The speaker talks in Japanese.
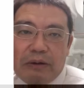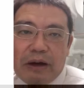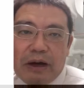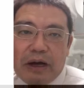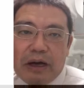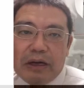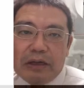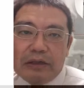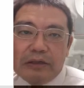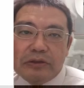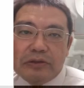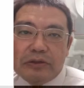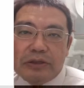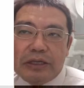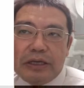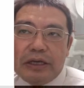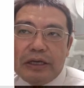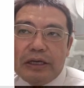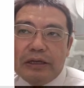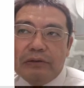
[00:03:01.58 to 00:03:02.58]
は女
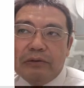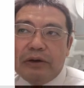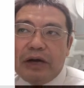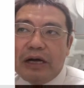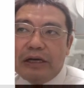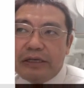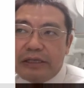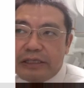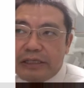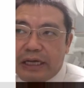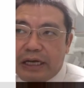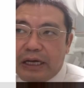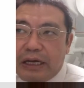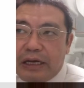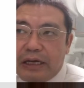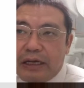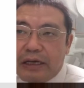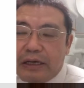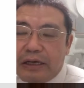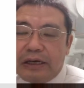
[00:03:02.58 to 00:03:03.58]
性の管理者
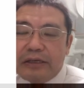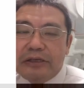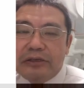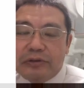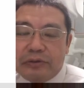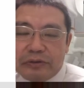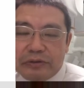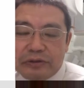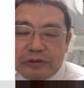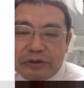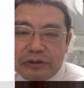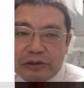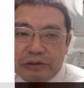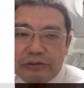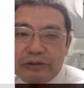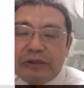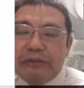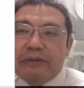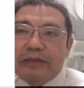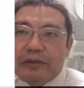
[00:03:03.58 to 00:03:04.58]
管理職っていうのは
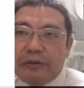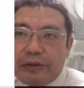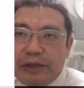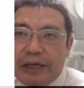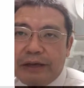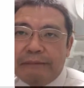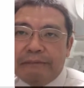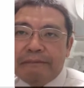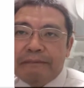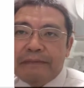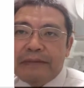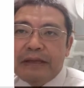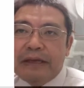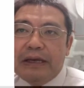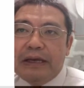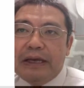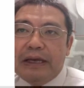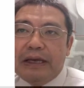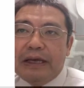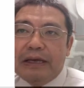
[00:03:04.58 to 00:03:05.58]
増えてますよね、
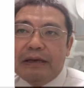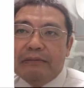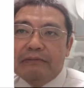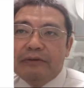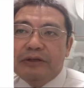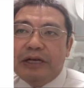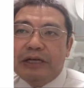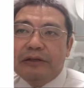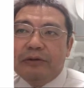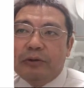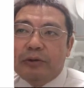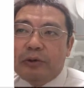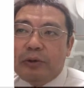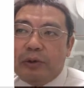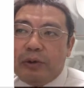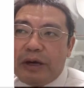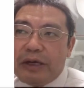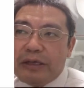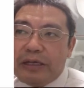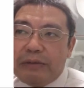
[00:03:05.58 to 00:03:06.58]
えー、部下に男
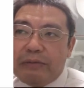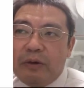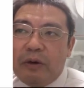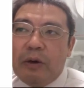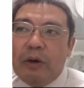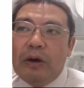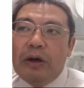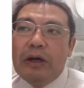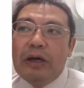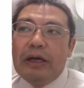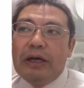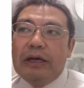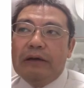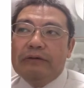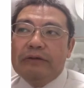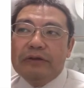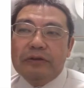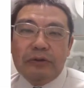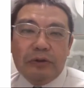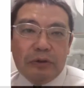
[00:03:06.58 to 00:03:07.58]
がいても、えー、
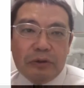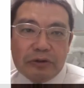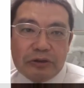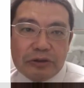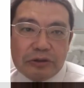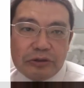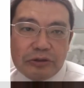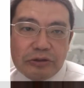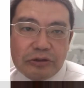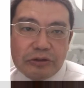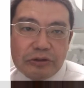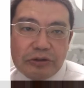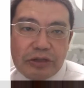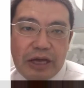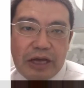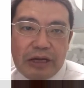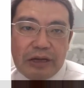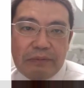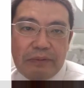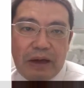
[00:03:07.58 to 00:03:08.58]
普通の業種で
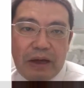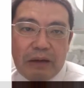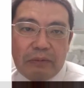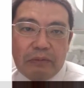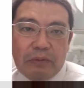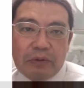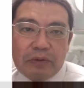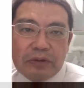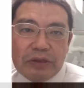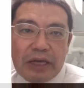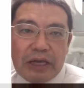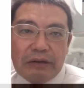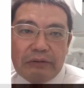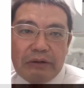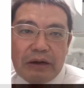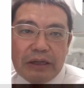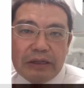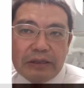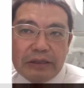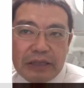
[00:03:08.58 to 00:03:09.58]
あれば問題
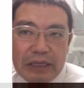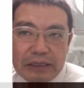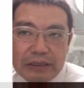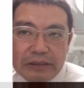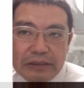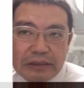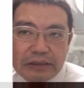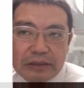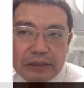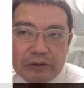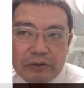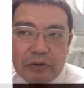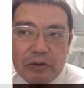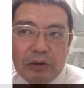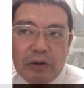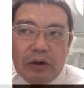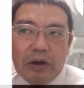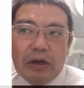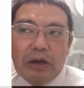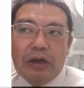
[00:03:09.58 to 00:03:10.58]
はないんですけ
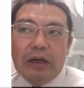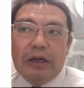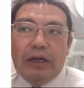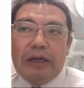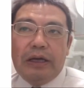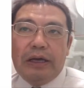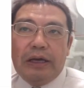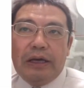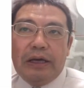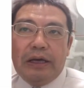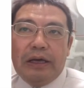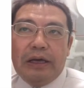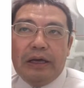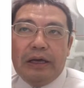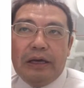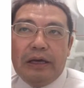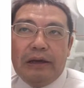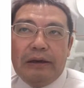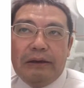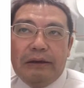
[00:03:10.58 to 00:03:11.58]
ど、
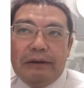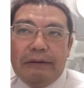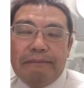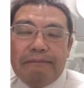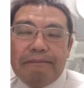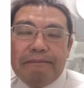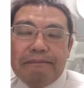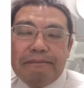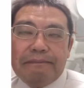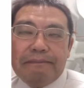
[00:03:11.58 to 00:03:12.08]
えー